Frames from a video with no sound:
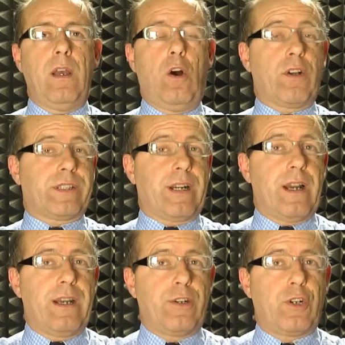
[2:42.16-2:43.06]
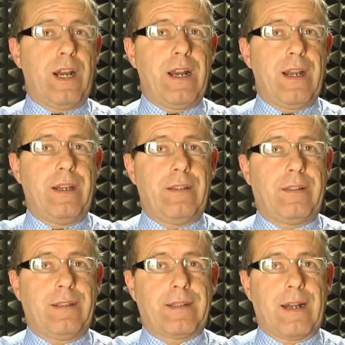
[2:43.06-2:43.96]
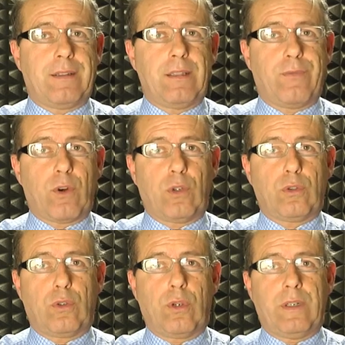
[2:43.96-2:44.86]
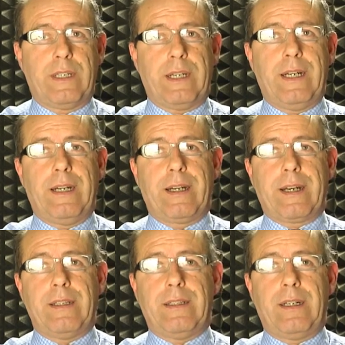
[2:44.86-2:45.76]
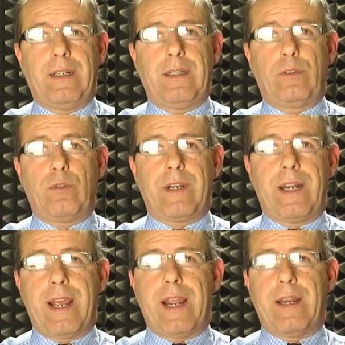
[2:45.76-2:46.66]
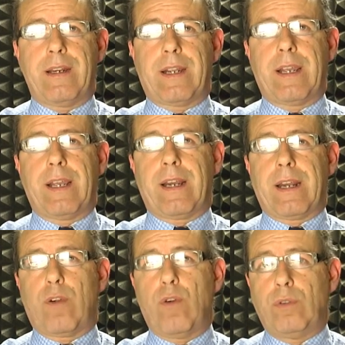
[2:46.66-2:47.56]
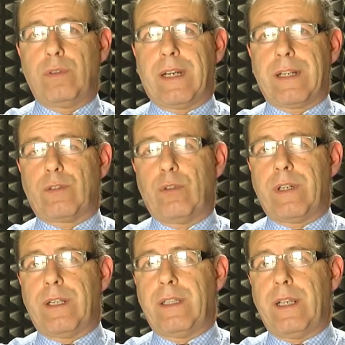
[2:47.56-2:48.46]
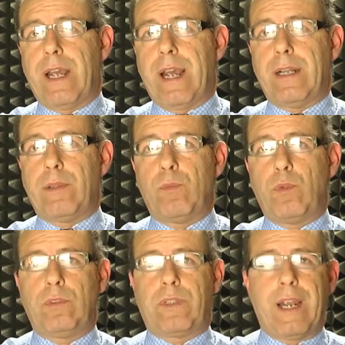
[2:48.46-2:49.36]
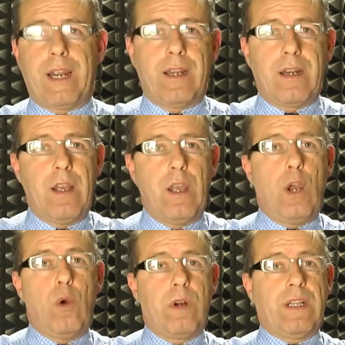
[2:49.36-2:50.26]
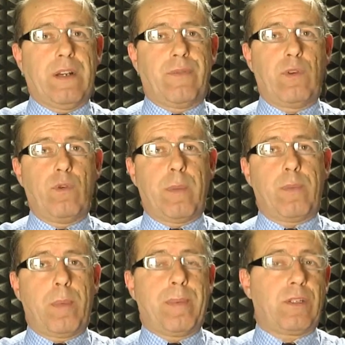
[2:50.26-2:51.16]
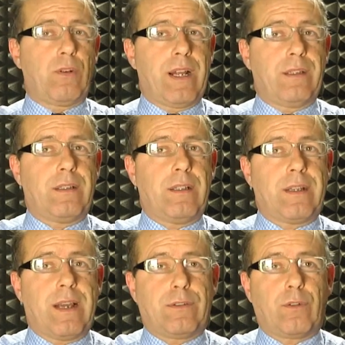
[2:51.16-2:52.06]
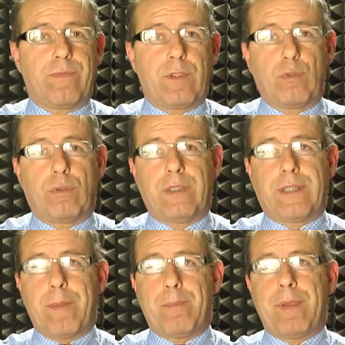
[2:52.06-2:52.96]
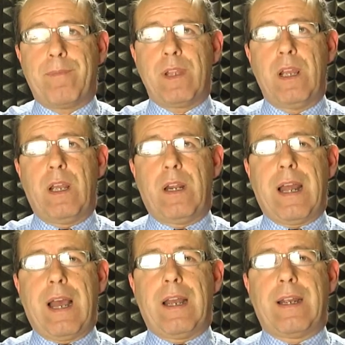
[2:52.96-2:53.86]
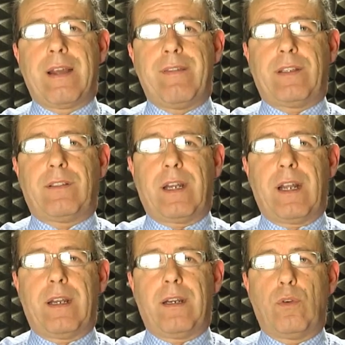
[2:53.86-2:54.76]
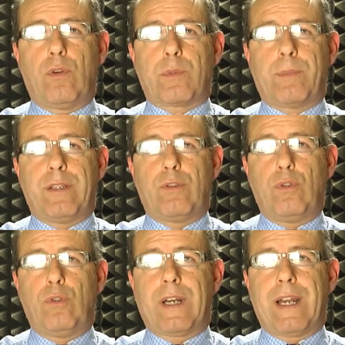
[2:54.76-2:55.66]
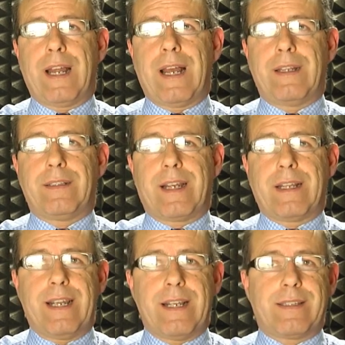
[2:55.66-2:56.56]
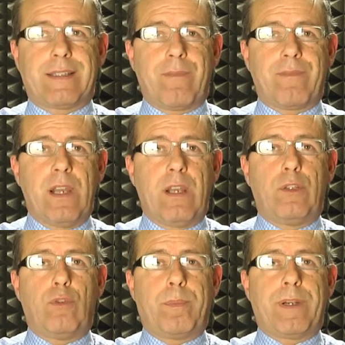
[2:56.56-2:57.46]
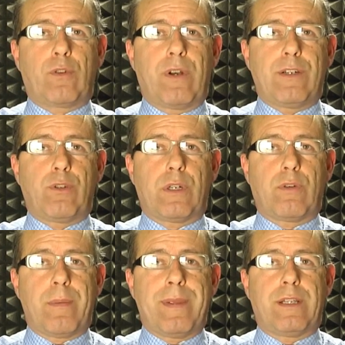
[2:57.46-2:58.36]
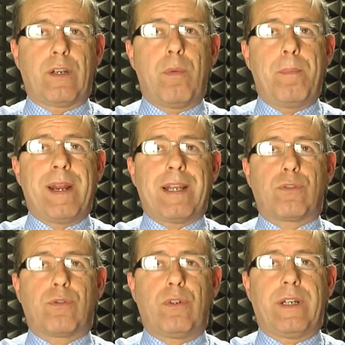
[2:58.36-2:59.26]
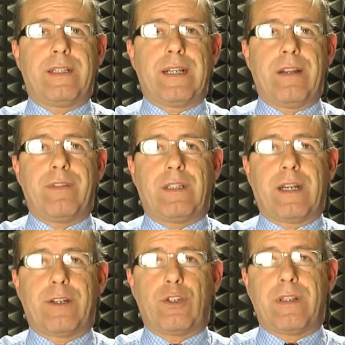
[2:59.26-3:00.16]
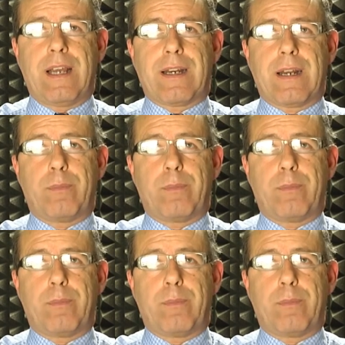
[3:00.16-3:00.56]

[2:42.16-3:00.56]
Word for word: Ostra in scena i teatranti di Frodo con il re del Drury Lane che racconta la storia di Edmund Ken, una delle figure più appassionanti del teatro di tutti i tempi. La gavetta, lo splendore, la decadenza di un personaggio sicuramente complesso e dalla vita leggendaria.